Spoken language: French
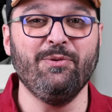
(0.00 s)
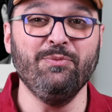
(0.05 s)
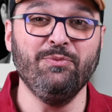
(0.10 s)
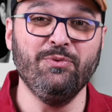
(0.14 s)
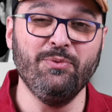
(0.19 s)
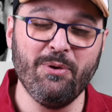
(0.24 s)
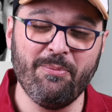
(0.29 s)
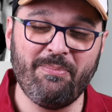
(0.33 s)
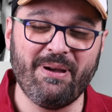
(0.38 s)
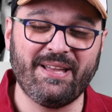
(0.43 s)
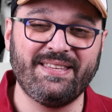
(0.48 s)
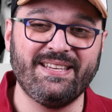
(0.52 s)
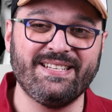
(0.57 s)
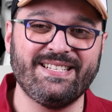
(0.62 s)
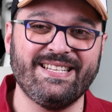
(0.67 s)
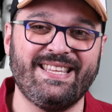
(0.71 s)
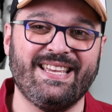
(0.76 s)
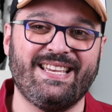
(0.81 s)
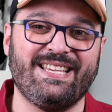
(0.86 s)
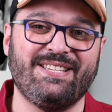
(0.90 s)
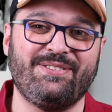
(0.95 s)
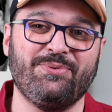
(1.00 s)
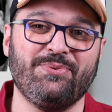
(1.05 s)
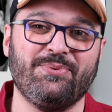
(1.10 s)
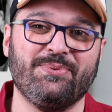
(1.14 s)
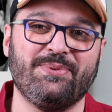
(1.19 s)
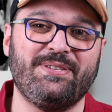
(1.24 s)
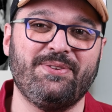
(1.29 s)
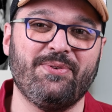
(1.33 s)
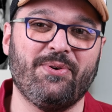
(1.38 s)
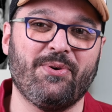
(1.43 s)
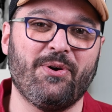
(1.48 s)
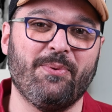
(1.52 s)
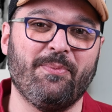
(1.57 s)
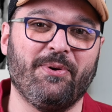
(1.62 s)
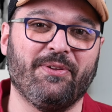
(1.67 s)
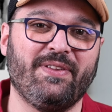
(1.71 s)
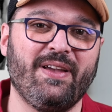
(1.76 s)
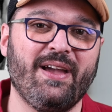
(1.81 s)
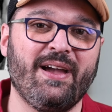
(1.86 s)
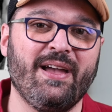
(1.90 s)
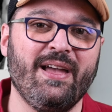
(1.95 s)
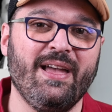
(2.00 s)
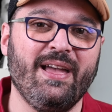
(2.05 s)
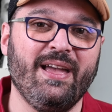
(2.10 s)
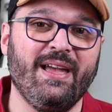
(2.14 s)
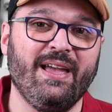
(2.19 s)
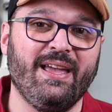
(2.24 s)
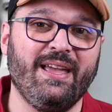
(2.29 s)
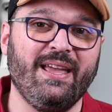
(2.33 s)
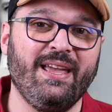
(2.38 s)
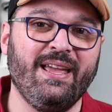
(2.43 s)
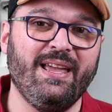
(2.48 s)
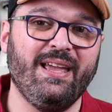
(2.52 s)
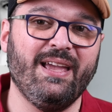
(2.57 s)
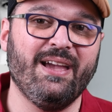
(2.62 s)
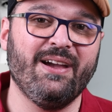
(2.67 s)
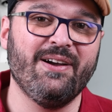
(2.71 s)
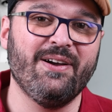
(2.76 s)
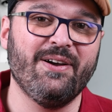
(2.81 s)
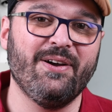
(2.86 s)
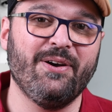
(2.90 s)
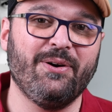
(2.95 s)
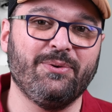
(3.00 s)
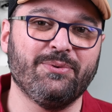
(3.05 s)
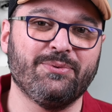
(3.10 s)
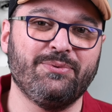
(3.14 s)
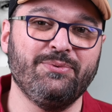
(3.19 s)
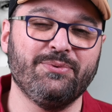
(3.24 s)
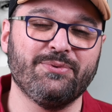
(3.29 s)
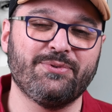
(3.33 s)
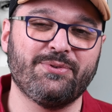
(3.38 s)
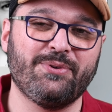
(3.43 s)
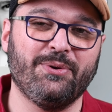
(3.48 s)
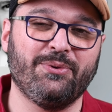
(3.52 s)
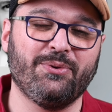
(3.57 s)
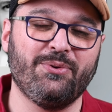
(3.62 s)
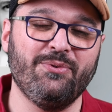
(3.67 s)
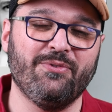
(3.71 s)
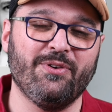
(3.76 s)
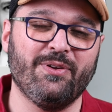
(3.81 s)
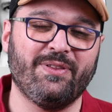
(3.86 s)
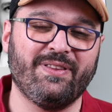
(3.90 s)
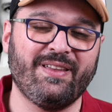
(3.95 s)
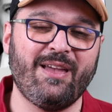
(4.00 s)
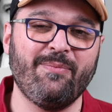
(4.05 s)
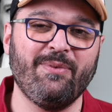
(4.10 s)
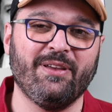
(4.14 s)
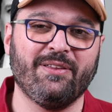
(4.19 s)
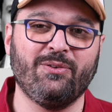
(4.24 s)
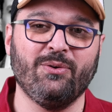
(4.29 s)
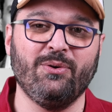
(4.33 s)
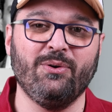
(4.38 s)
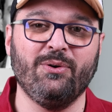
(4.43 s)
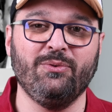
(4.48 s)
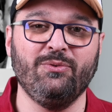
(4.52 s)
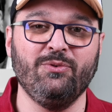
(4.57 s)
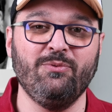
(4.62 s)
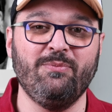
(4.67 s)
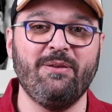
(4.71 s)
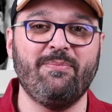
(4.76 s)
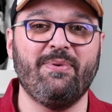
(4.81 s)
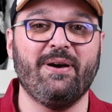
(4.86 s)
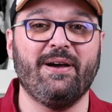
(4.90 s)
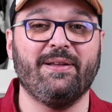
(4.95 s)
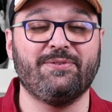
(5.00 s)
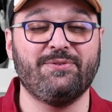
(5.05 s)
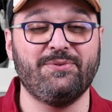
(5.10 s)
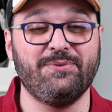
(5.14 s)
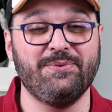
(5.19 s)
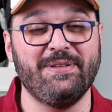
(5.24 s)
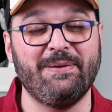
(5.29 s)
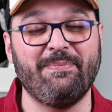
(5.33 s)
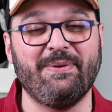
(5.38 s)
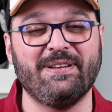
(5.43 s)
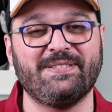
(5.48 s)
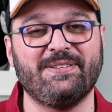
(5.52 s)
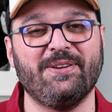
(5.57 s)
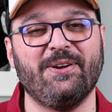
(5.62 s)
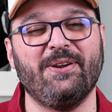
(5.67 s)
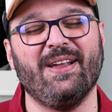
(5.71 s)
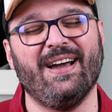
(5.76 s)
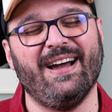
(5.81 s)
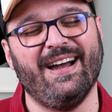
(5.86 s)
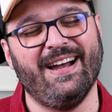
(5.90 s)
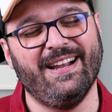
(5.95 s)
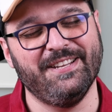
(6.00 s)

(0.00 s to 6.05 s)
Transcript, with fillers: Me partager tes questions aussi en commentaire. Et nous, on se retrouve très bientôt. N'oublie pas, tu n'es pas seul.